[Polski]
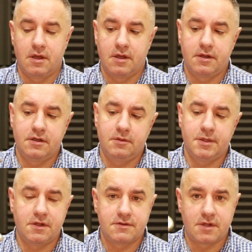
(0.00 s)
E,
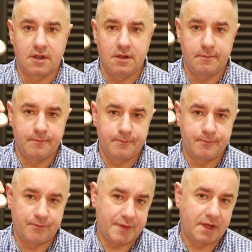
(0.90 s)
niby to jest taki,
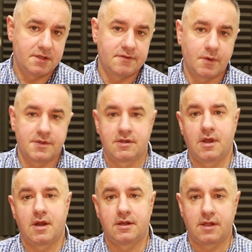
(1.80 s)
taki zwykły
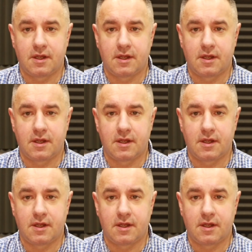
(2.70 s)
zegarek,